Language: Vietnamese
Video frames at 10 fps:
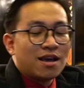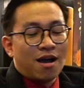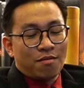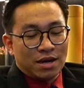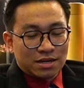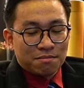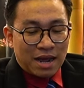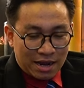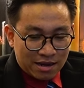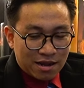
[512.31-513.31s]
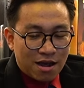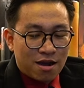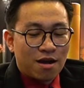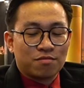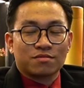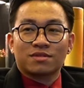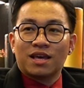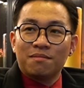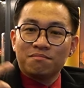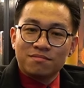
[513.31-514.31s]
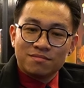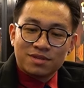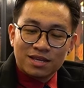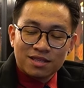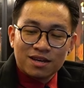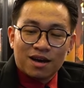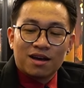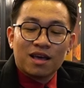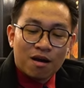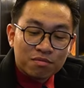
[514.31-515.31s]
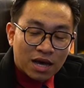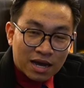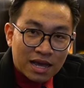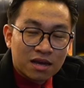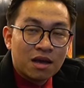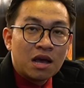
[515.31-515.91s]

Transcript: học ở trên mạng, học thêm kiến thức ở cái ông thợ khác.